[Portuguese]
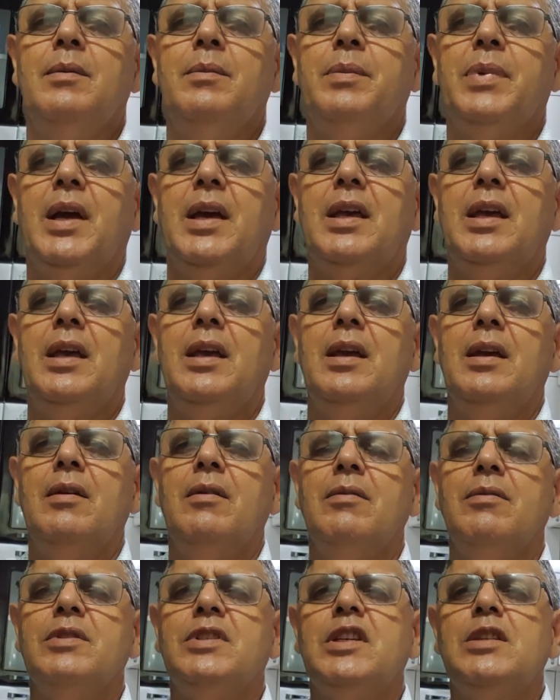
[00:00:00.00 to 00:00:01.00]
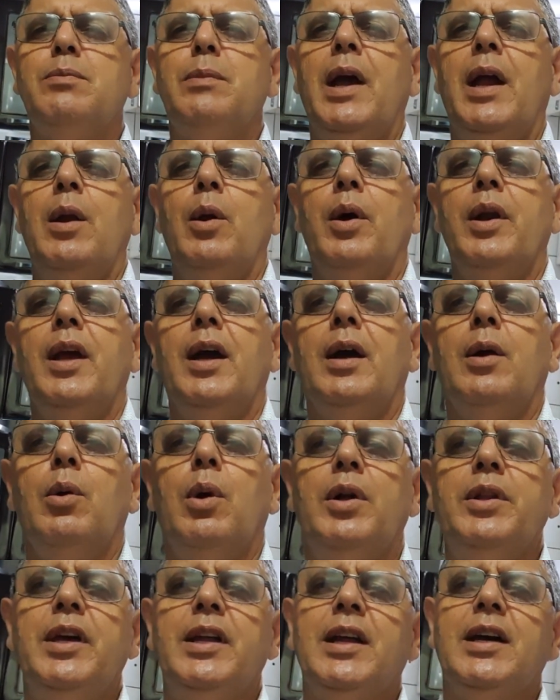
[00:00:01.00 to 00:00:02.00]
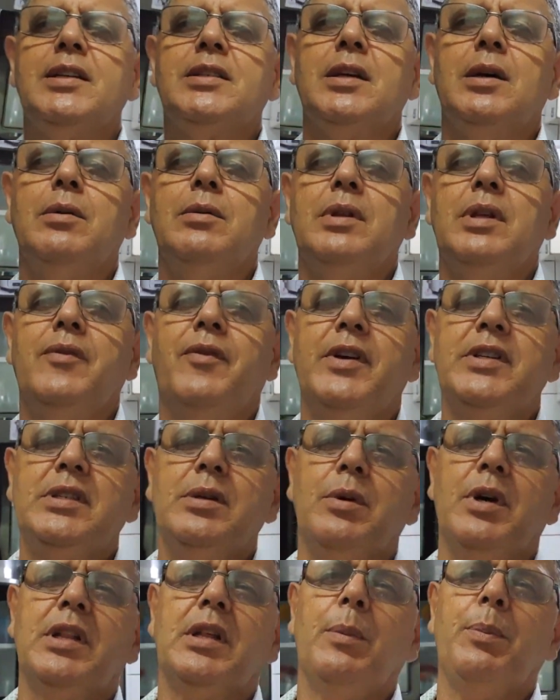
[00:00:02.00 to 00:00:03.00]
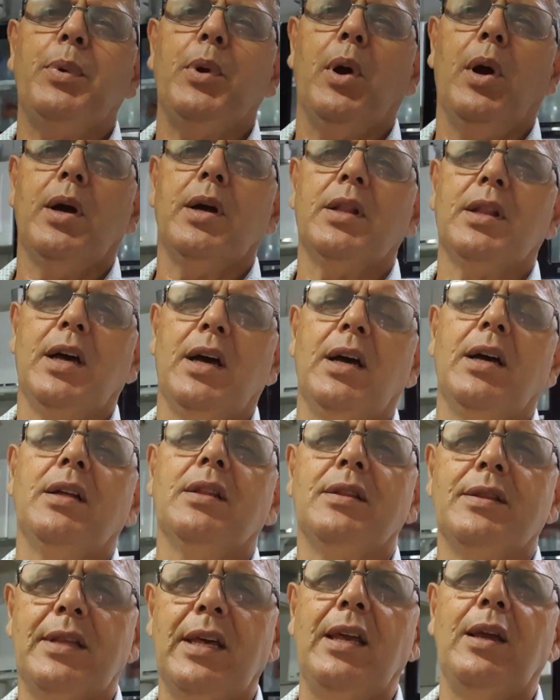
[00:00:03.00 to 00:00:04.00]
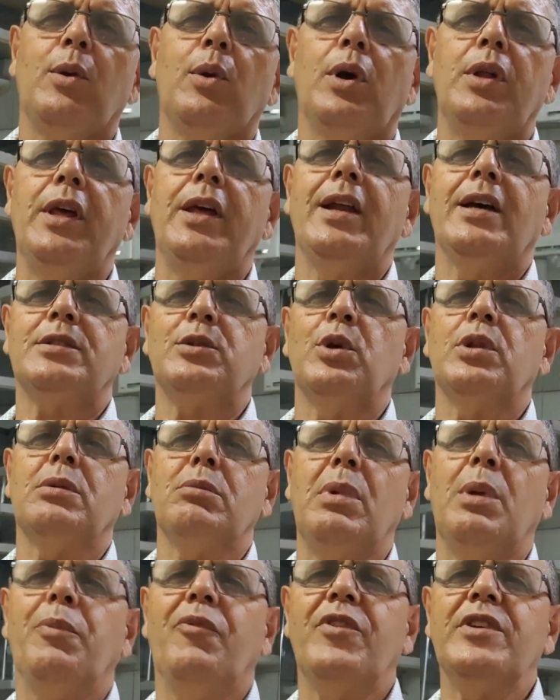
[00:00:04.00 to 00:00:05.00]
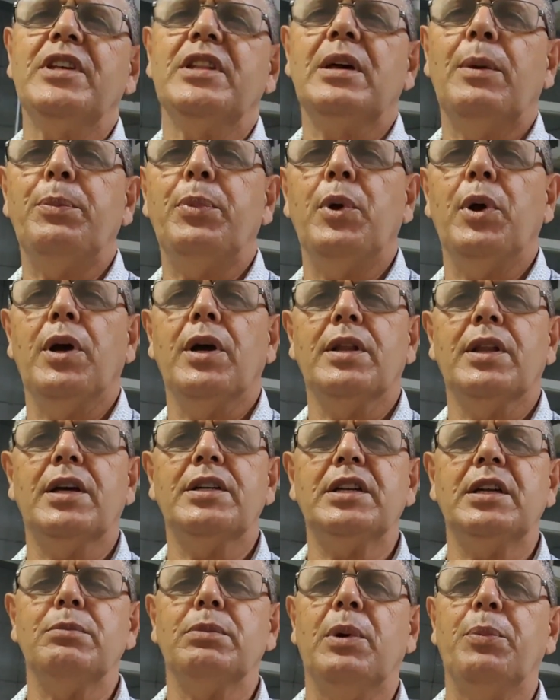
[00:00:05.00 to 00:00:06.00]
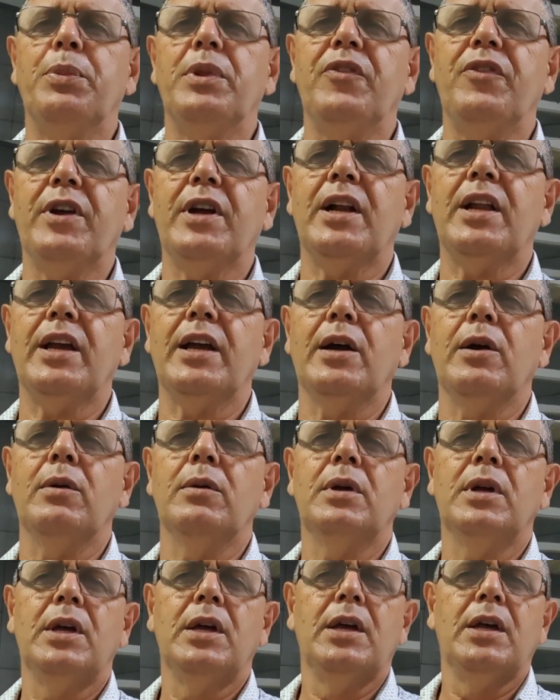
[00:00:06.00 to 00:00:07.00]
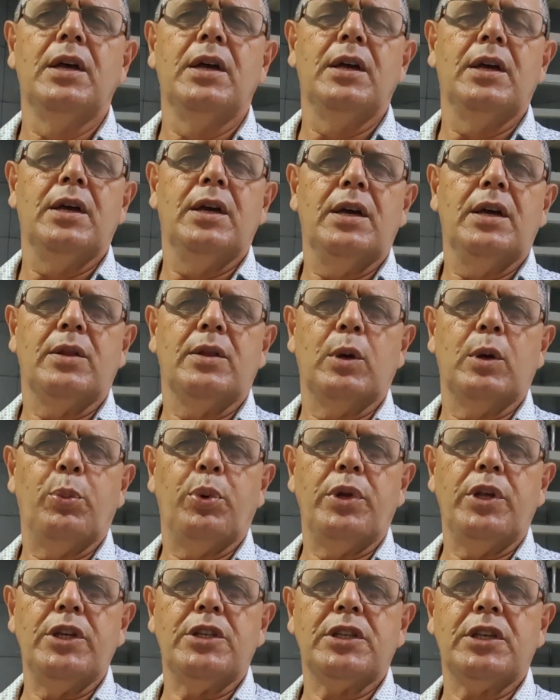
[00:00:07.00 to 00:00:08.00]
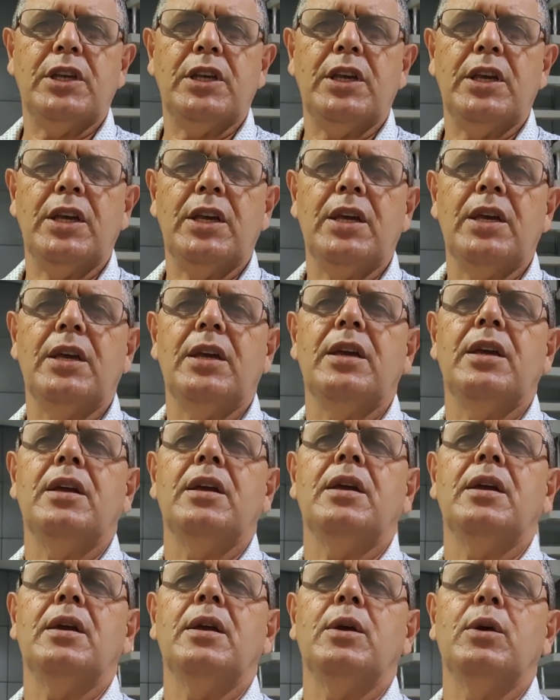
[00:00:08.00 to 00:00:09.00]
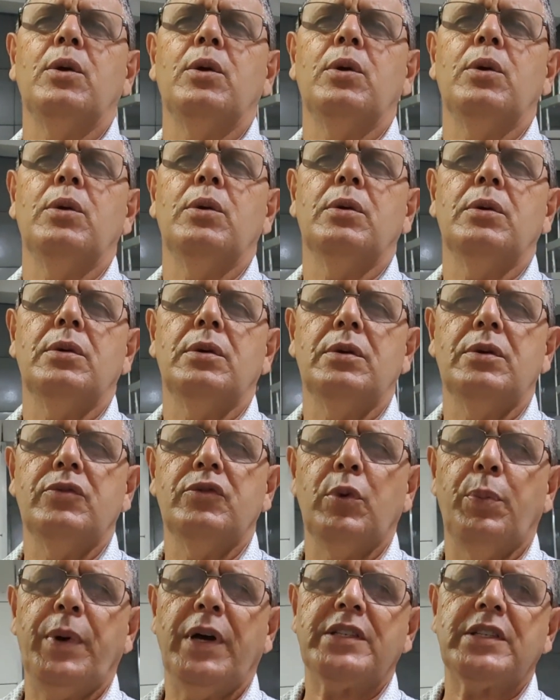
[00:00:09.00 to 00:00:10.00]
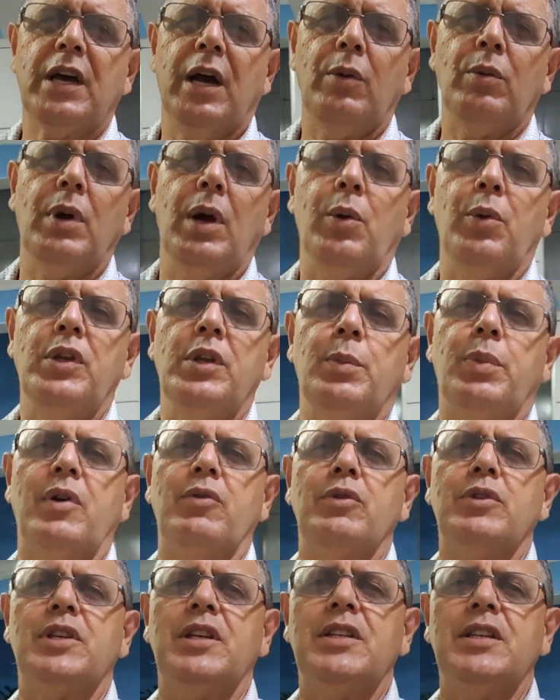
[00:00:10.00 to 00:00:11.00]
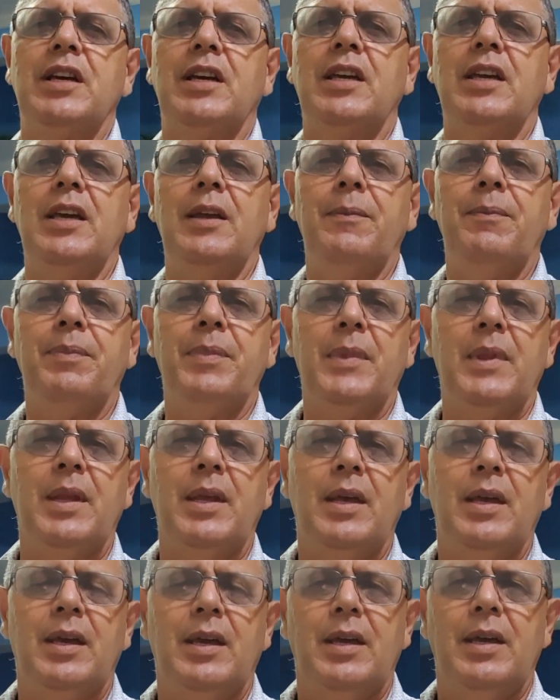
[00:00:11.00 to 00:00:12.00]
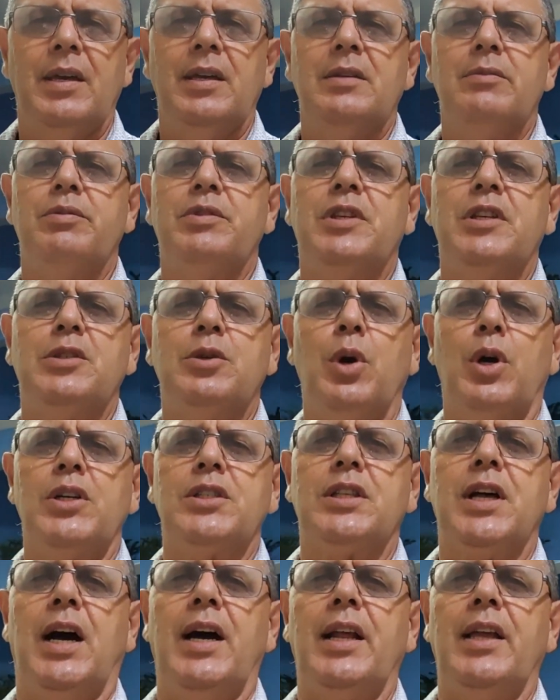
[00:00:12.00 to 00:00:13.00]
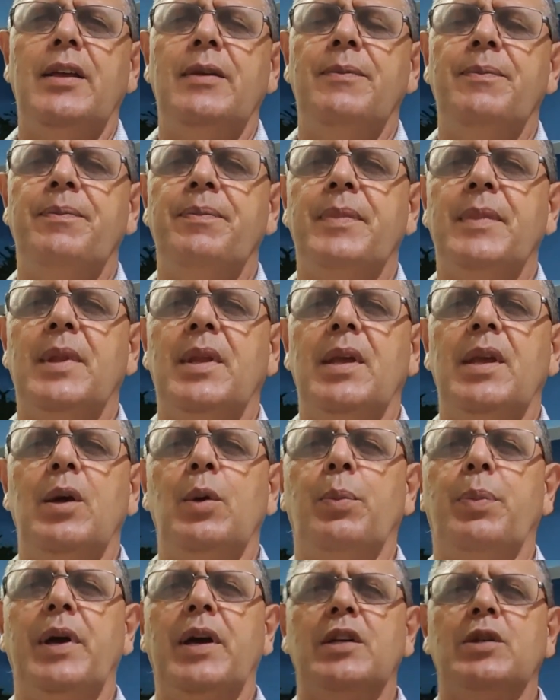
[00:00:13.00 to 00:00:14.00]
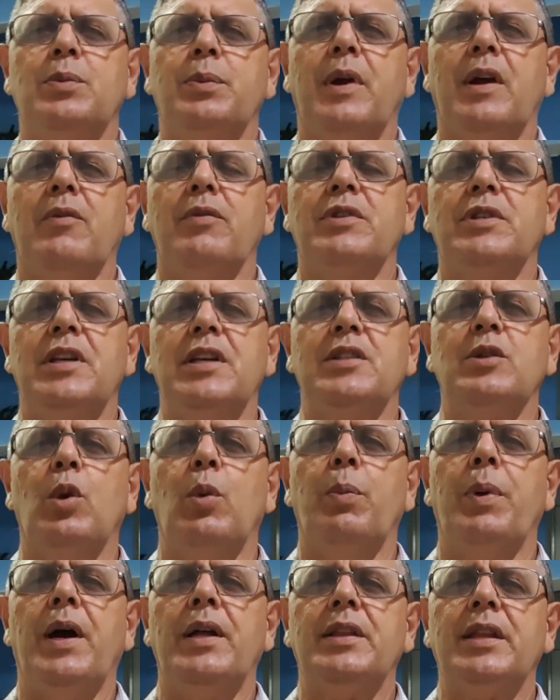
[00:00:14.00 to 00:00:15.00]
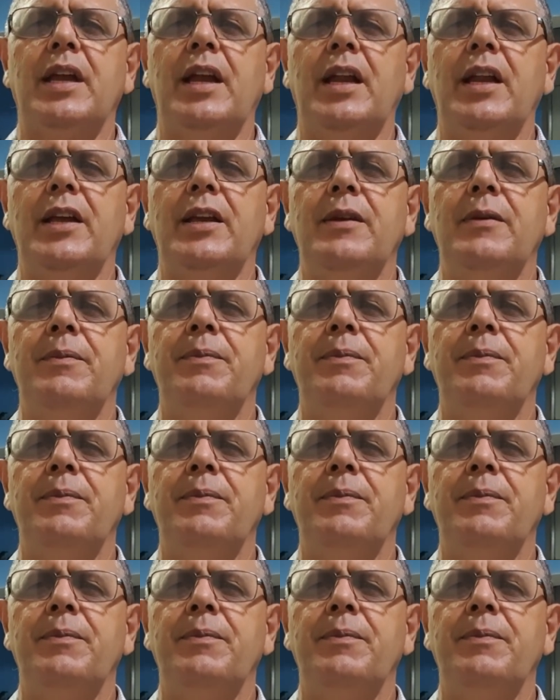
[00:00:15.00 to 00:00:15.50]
para que vocês melhorem a coordenação de fazer uma tapioca, tá? Tem coordenação também de fazer tapioca, tá gente? Para ficar legal. Então é por isso que eu Vou passar alguma coisa para vocês aqui. Se vocês gostarem, eu peço para que vocês compartilhem,